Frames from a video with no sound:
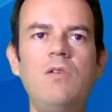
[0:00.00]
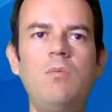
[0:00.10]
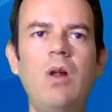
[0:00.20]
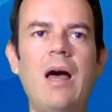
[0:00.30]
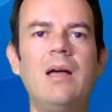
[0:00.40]

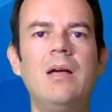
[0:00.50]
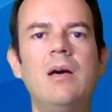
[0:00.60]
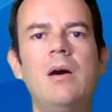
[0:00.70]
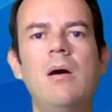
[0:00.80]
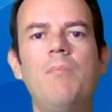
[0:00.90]
vamos lá.
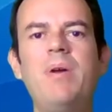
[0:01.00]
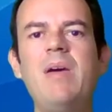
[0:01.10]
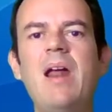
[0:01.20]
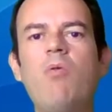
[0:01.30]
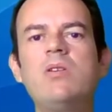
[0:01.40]

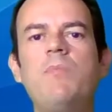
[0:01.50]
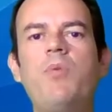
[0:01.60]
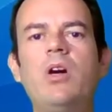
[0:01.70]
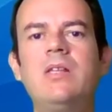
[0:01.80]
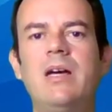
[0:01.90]
Primeira coisa
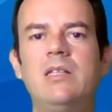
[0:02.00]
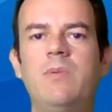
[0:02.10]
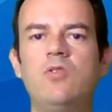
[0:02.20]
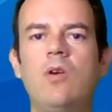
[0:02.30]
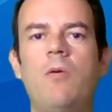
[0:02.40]
importante,
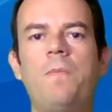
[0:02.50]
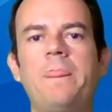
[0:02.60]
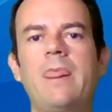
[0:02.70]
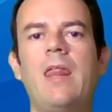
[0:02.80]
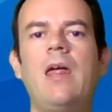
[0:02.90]

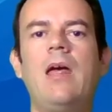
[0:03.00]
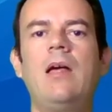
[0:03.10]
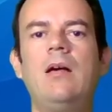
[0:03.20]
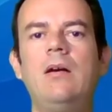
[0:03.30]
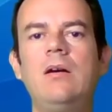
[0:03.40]
pessoal.
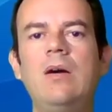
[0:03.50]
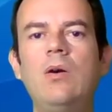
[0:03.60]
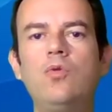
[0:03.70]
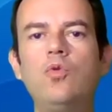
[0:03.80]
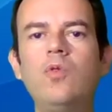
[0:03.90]

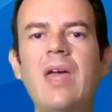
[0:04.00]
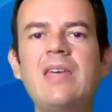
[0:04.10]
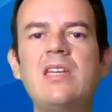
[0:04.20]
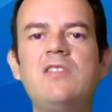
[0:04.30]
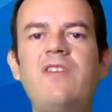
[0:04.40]
Tudo que
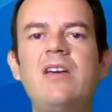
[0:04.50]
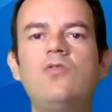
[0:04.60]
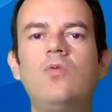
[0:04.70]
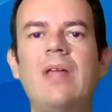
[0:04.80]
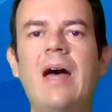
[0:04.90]
a gente vai
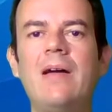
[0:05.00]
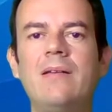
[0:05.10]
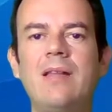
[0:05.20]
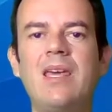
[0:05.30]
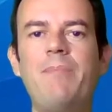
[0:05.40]

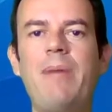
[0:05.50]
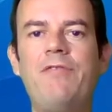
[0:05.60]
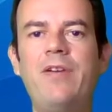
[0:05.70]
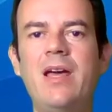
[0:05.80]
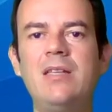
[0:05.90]
estudar daqui para
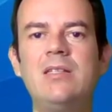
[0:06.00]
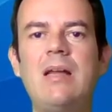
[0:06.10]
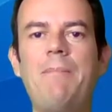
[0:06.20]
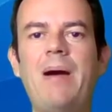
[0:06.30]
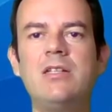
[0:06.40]
frente
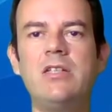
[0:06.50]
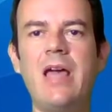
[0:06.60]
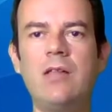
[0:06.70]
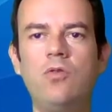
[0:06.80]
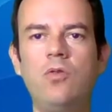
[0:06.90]
na parte de
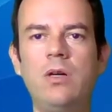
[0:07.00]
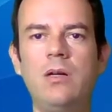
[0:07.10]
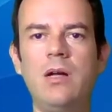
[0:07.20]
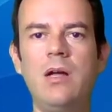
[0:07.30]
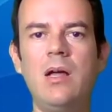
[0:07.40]

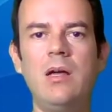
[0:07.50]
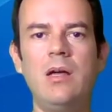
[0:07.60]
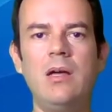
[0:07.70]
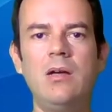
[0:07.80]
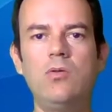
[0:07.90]
reator,
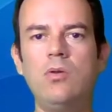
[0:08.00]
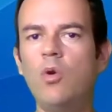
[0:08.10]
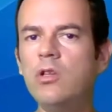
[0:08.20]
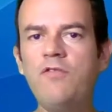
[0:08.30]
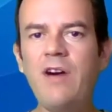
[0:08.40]

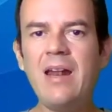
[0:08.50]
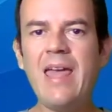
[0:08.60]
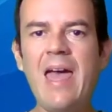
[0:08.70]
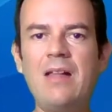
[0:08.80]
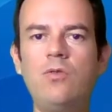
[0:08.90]
quando eu falo em
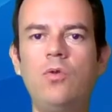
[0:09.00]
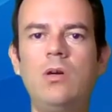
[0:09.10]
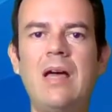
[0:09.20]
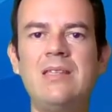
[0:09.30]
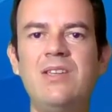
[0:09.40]

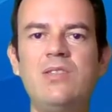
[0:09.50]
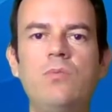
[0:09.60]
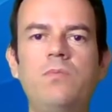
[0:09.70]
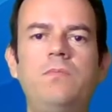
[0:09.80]
reator, às vezes um,